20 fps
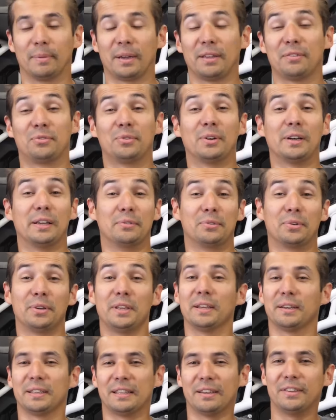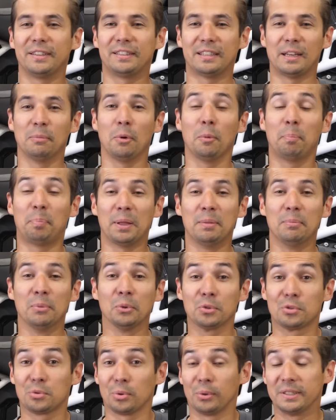Bref, voilà, vous voyez, hein, il y avait tellement pas de
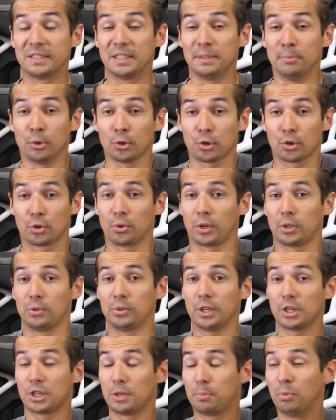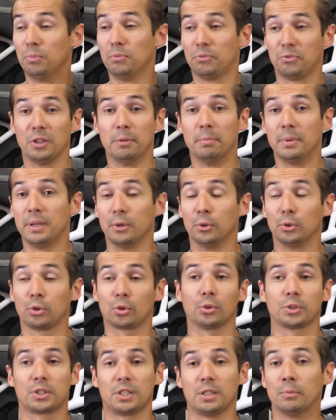monde sur le dimanche que résultat, j'ai pu me filmer euh,
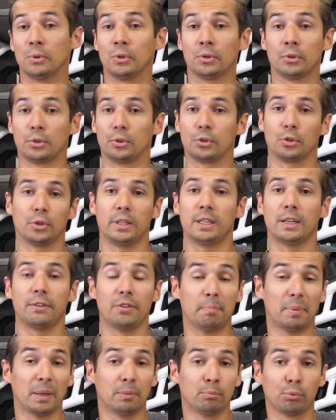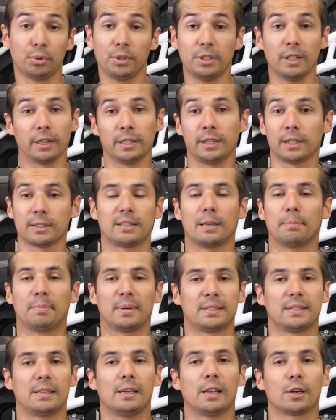tranquillement, euh, il n'y avait pas de bruit derrière, ça passait